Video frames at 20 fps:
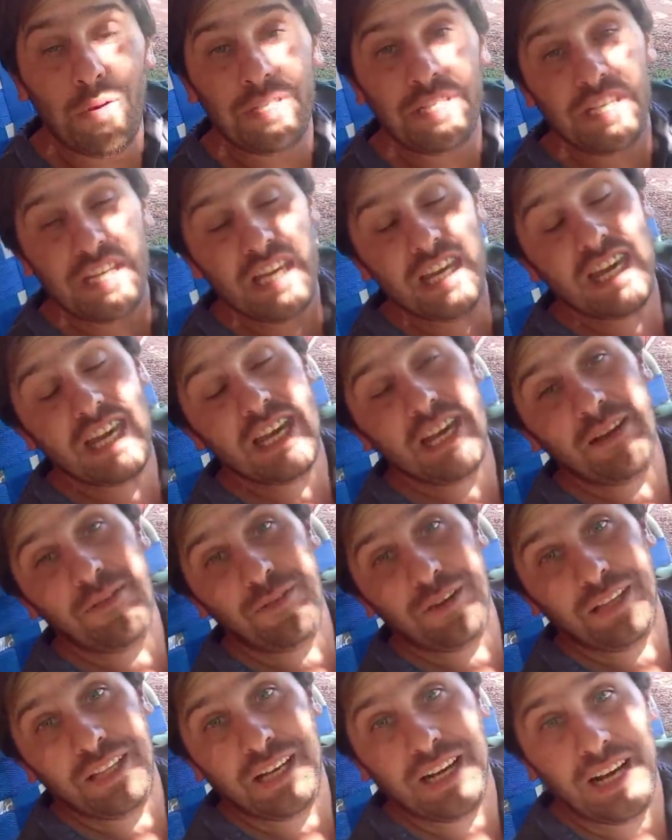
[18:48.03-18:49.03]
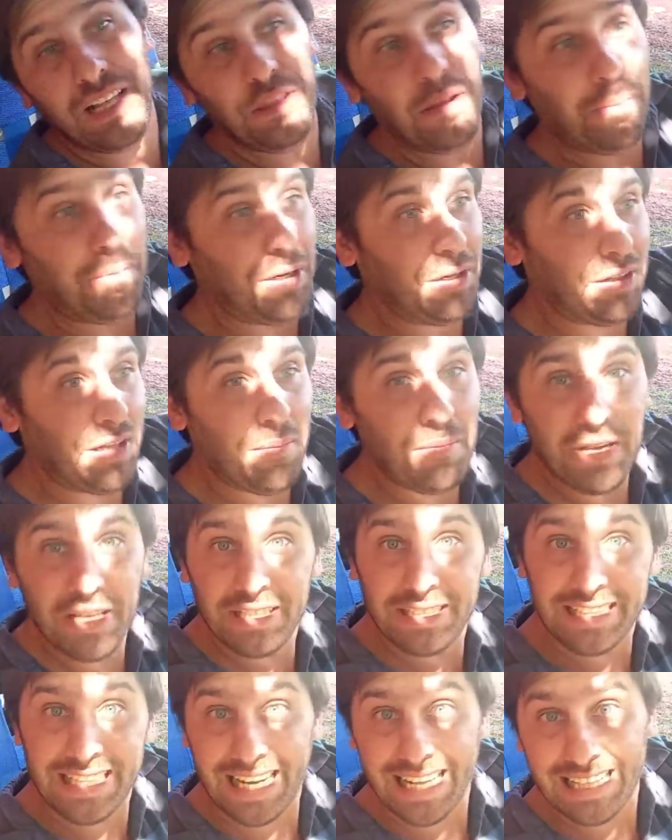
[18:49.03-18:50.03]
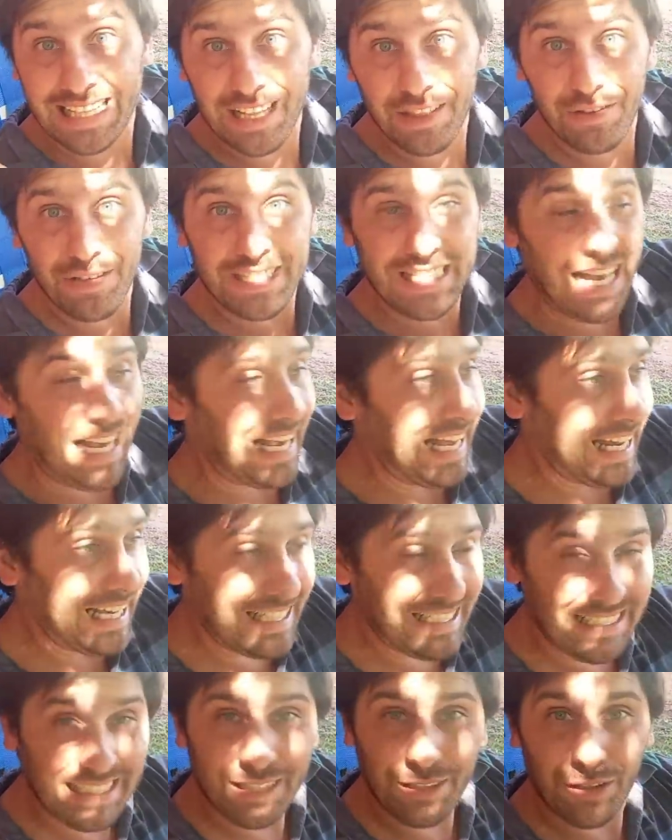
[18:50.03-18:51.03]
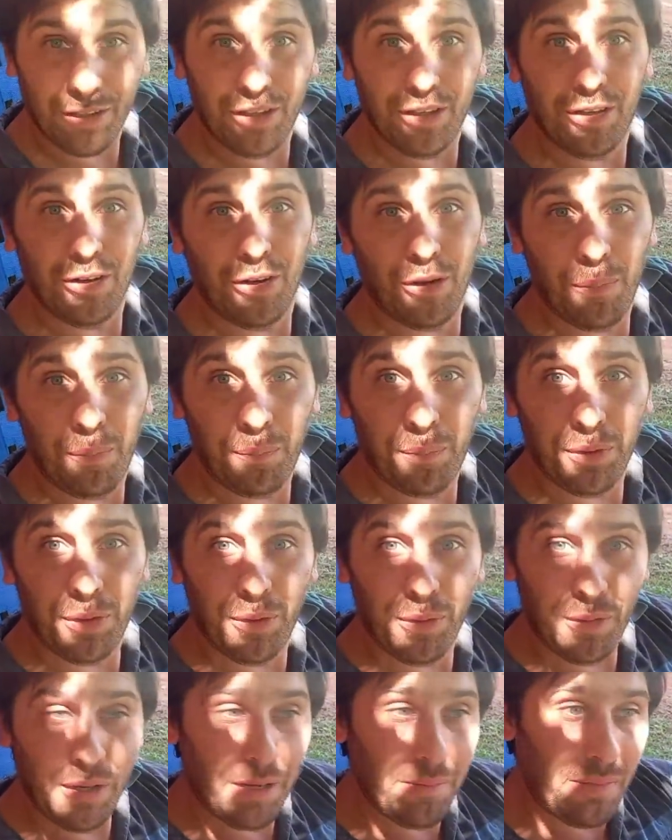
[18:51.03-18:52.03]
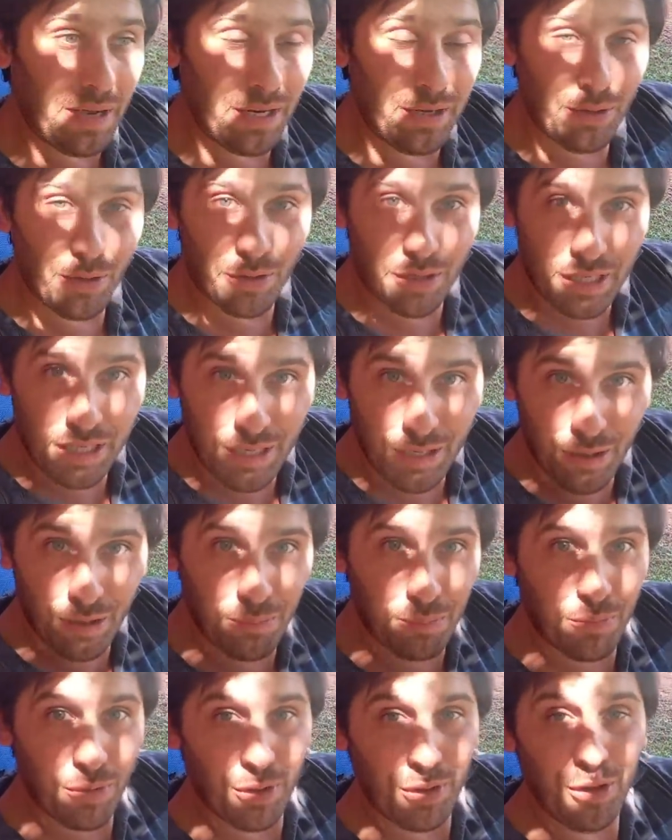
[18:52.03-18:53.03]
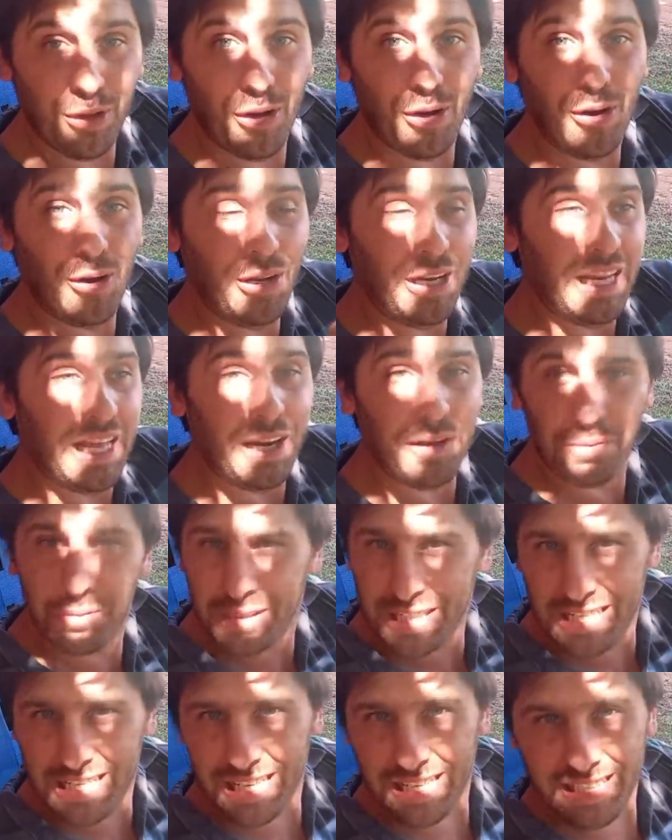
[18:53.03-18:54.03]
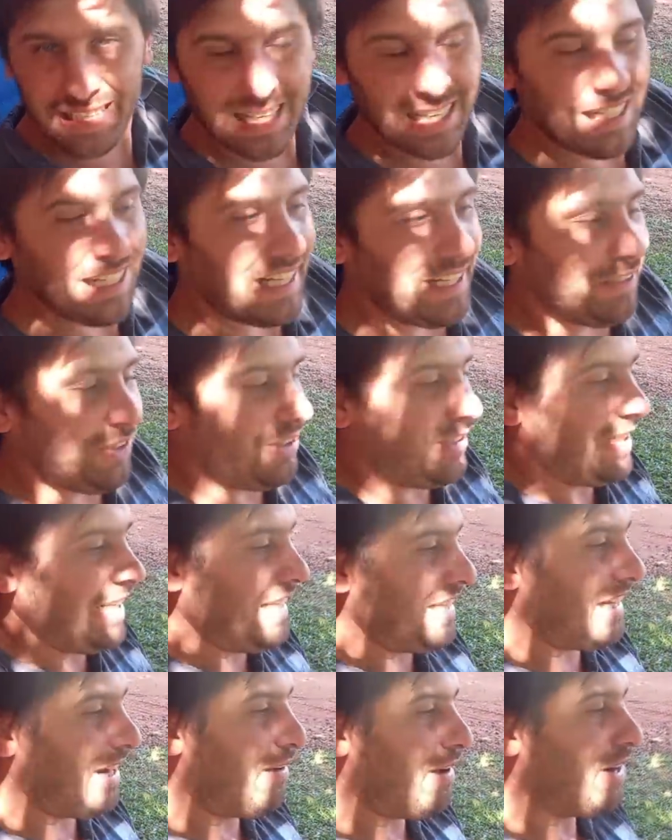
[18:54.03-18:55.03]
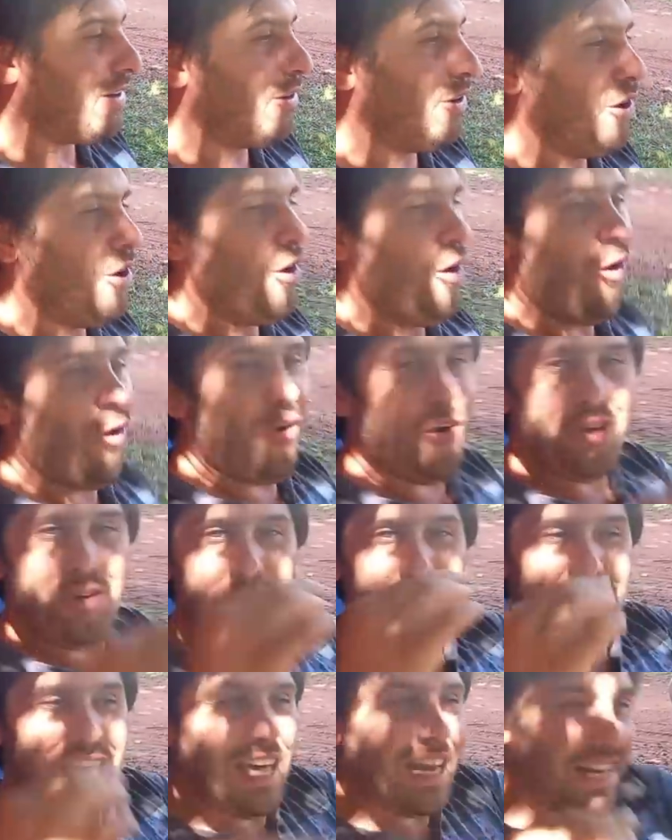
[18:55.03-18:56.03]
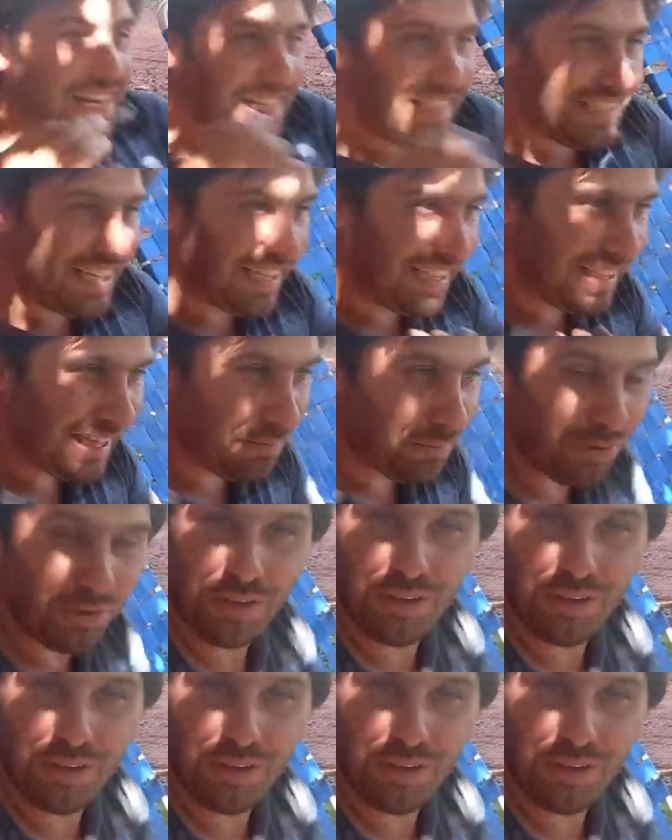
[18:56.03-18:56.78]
sí, festejando, pero también tratando de sacarse todos los problemas, los quilombos, la rutina diaria ¿no? del trabajo. Hoy viernes estamos